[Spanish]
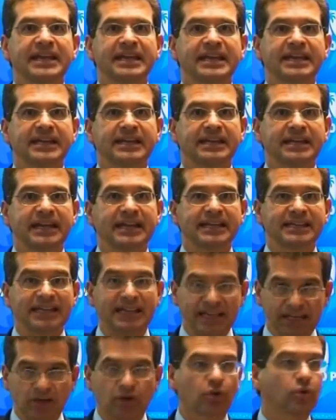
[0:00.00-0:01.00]

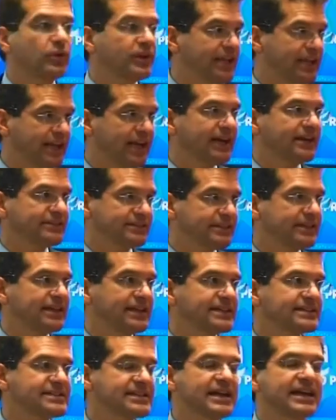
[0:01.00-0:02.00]
incluía
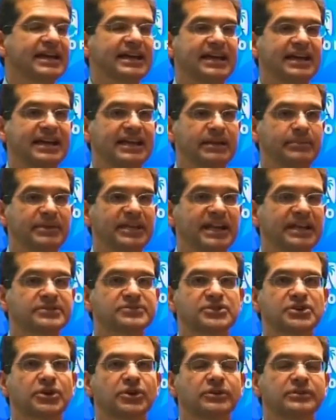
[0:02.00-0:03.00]
esa
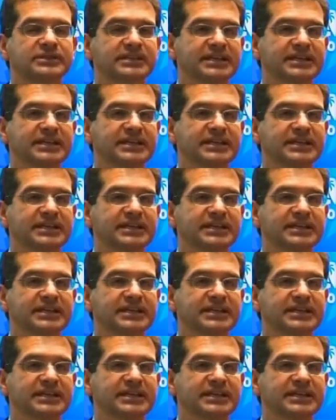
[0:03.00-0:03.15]
eliminación